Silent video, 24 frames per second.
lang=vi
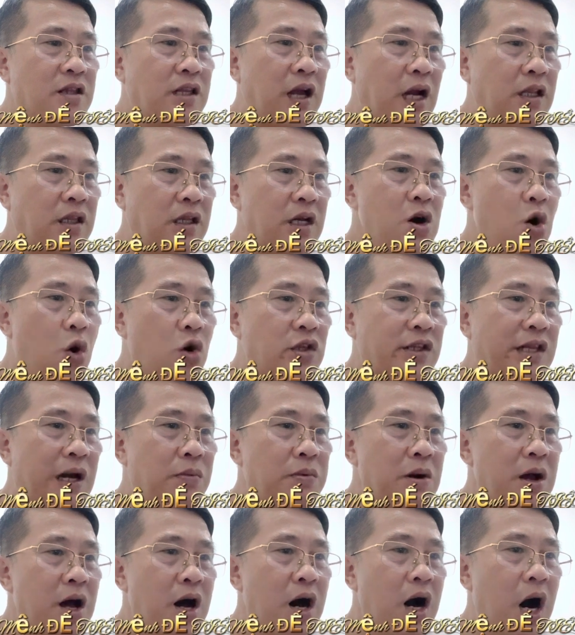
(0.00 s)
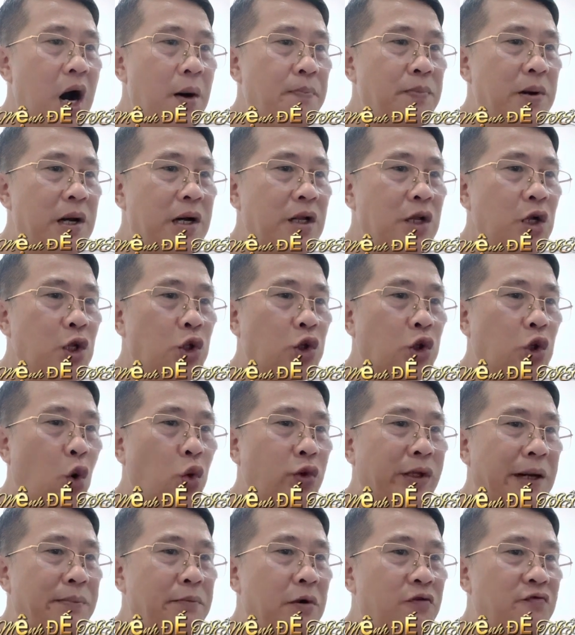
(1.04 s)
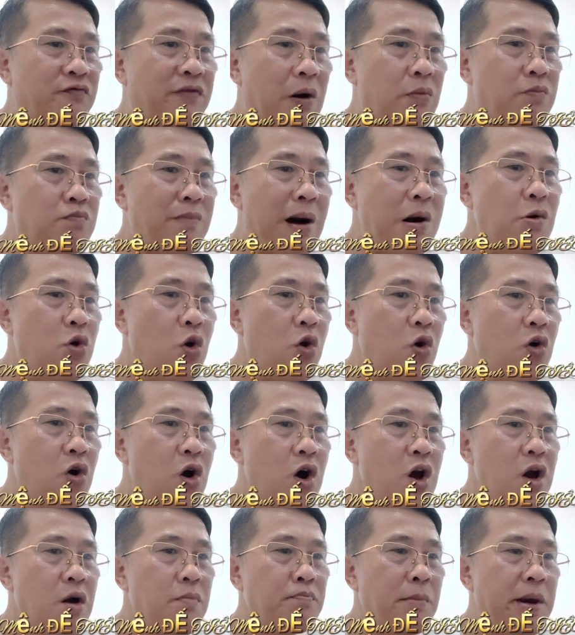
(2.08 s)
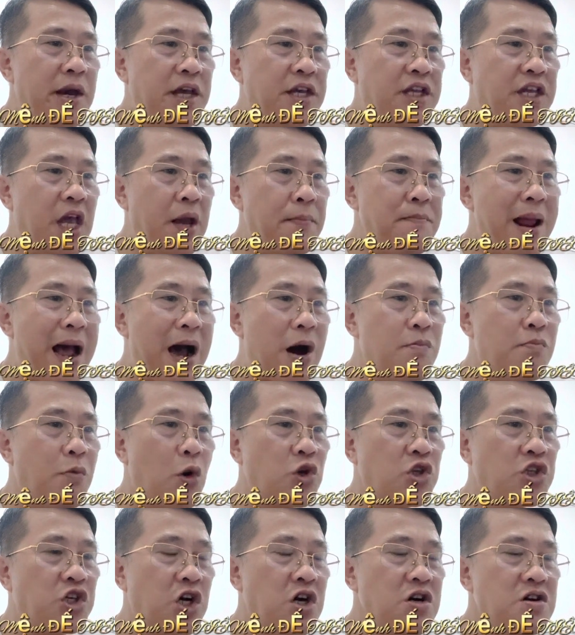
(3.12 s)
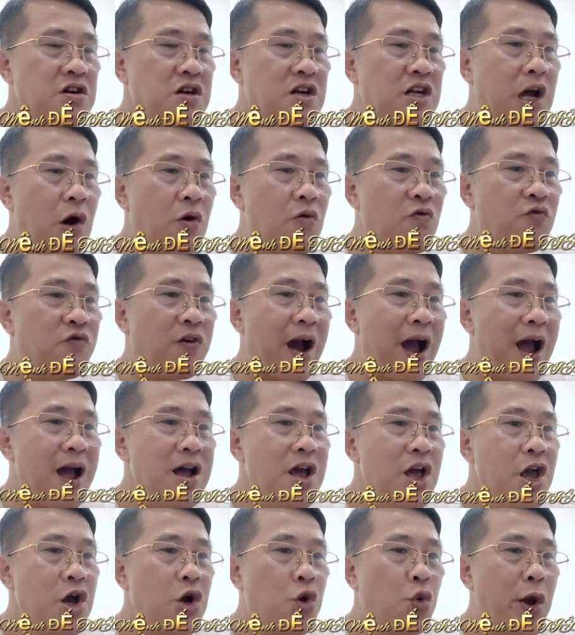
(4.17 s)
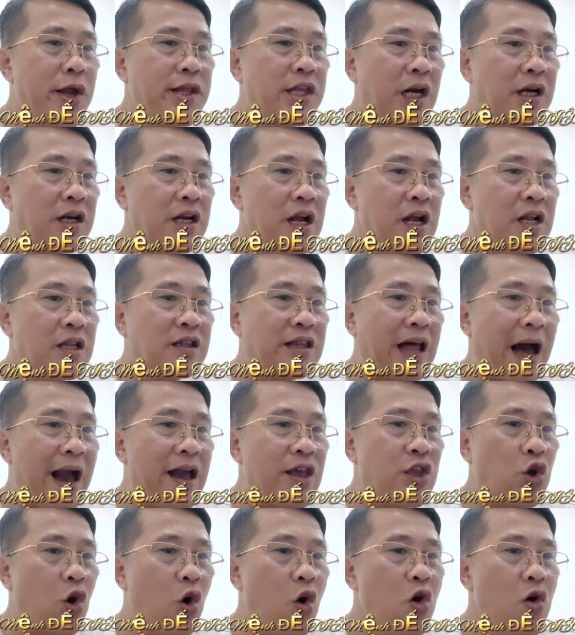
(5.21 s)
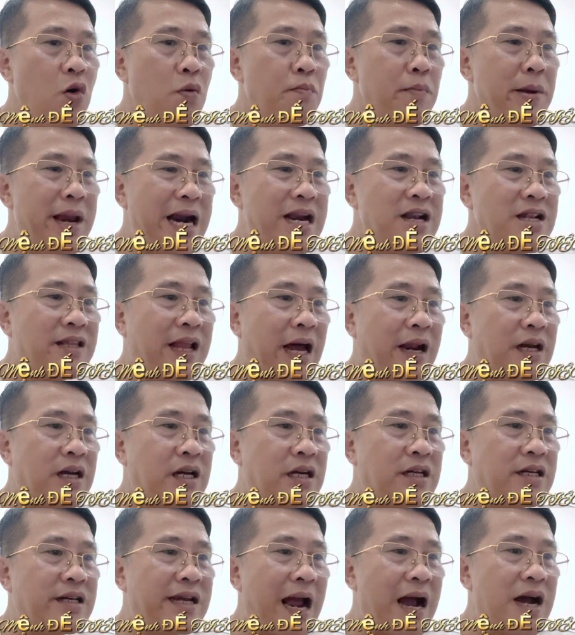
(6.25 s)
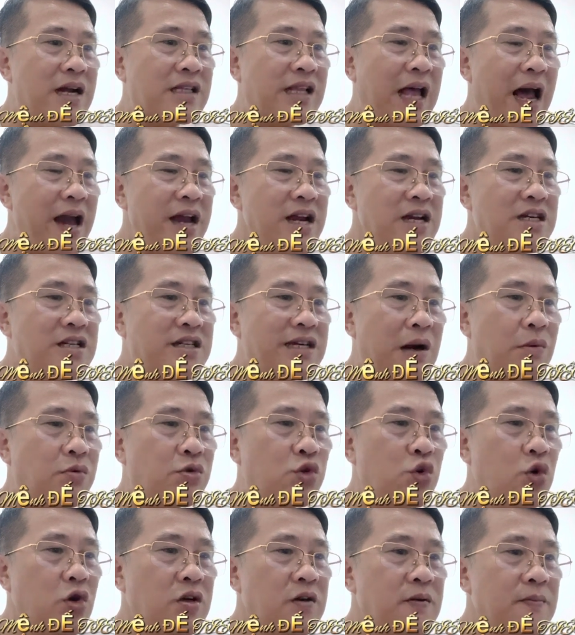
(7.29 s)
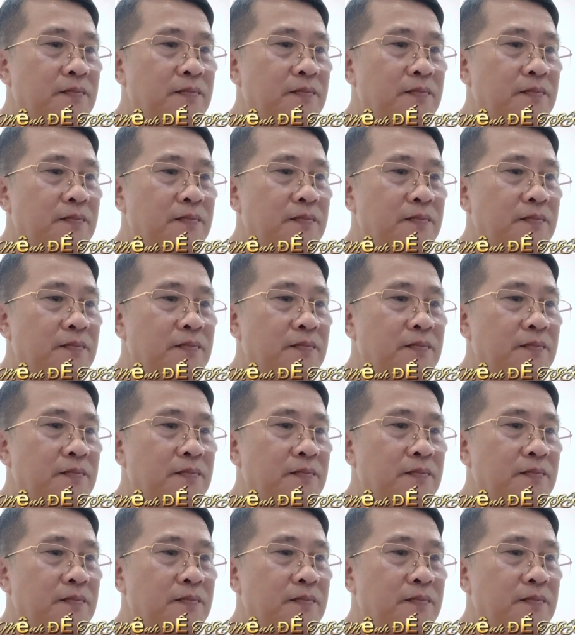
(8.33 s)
Thần tới hồn tộc hợp lực tụ thành một vòng bảo hộ, bị Diệp Hào một trưởng công phá, nguyên thần tại chỗ bị đánh thành trạng thái trong suốt.